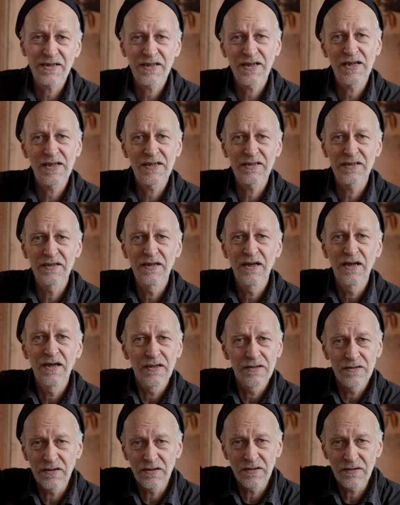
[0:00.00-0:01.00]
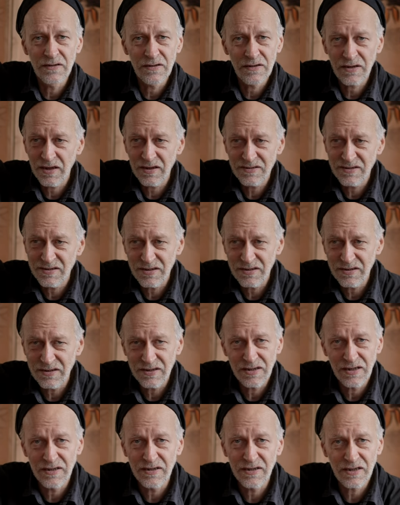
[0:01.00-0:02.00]
gelten, die
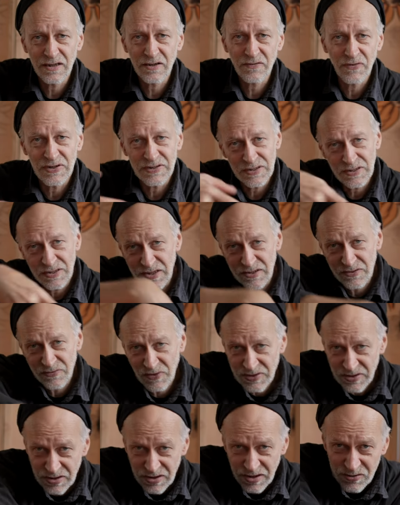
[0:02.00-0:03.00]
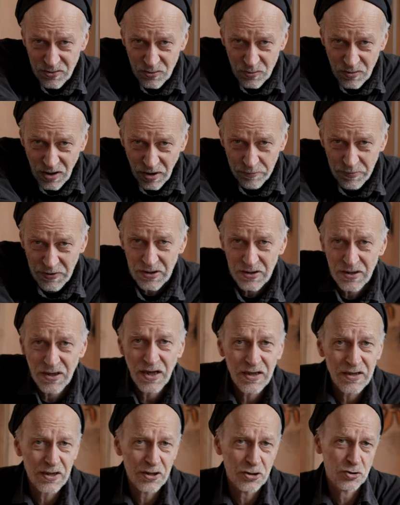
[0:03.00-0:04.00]
rezitieren dann quasi das, was in der Sutta
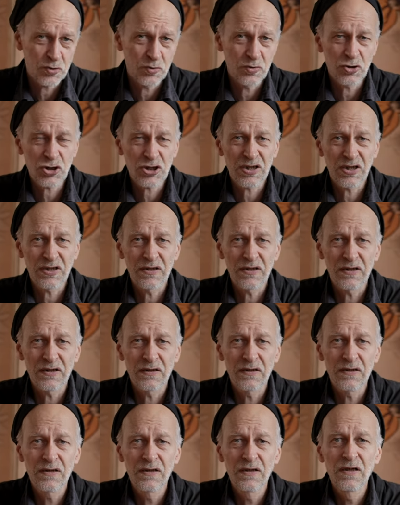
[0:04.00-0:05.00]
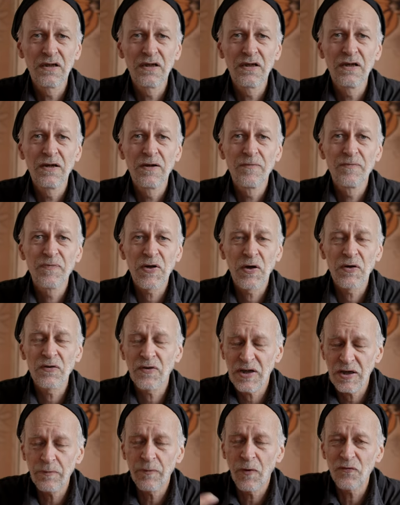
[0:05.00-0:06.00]
Pitaka schon stand. Ne? Also
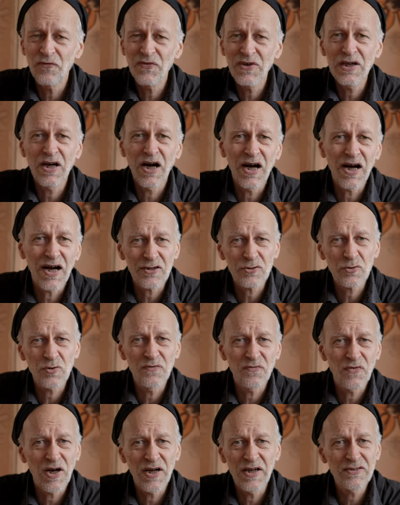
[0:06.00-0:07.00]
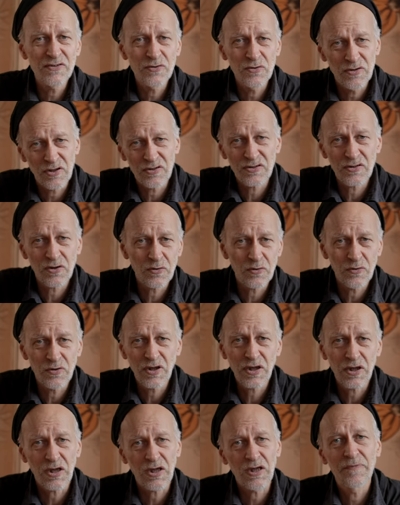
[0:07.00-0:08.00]
eben auf ihre Art und Weise und das ist auch
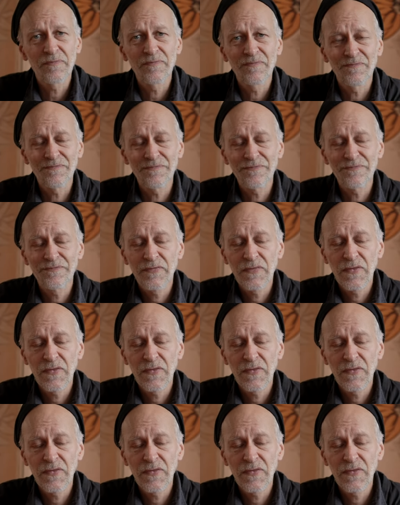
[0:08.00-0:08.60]
okay. Hm